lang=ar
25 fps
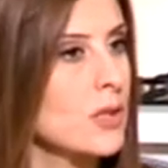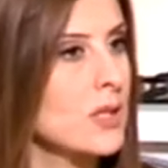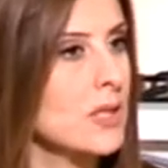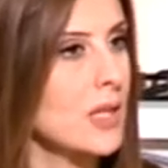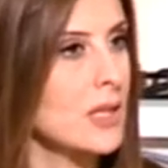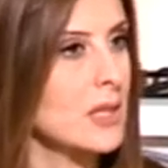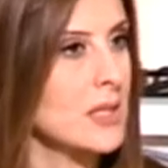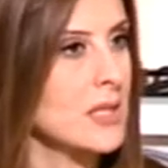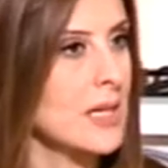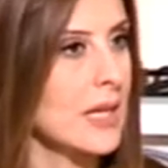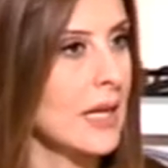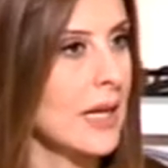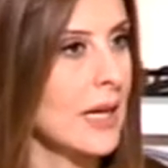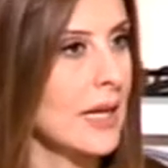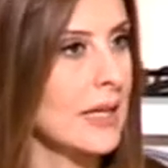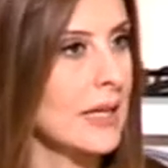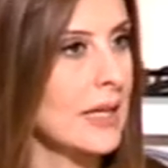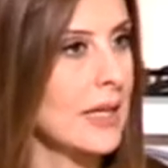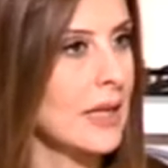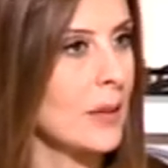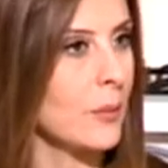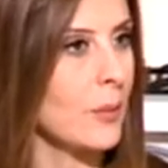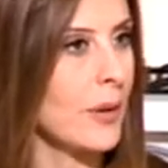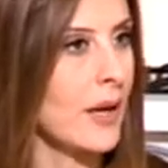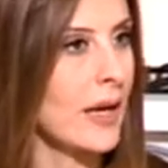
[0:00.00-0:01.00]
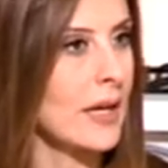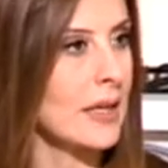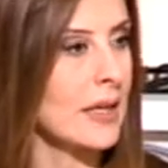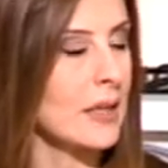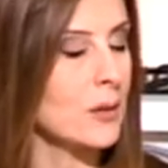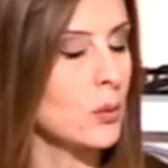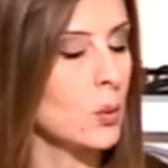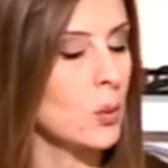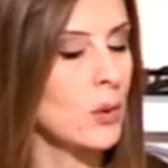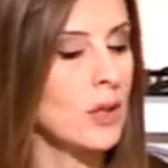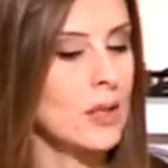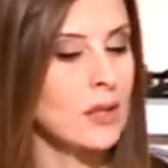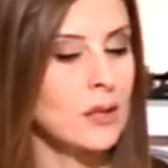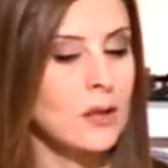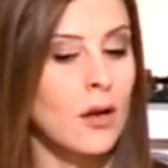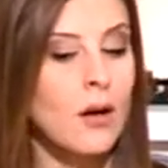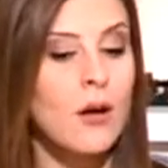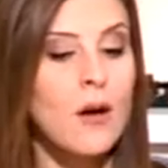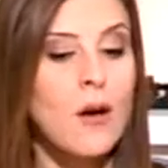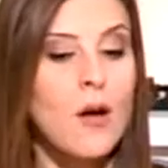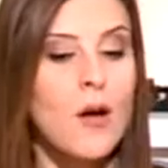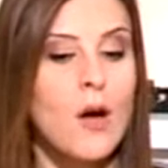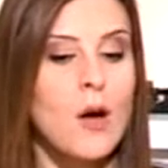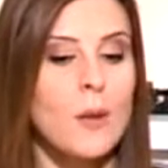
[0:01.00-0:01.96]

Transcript: الصديق الخيالي بحياه اولادنا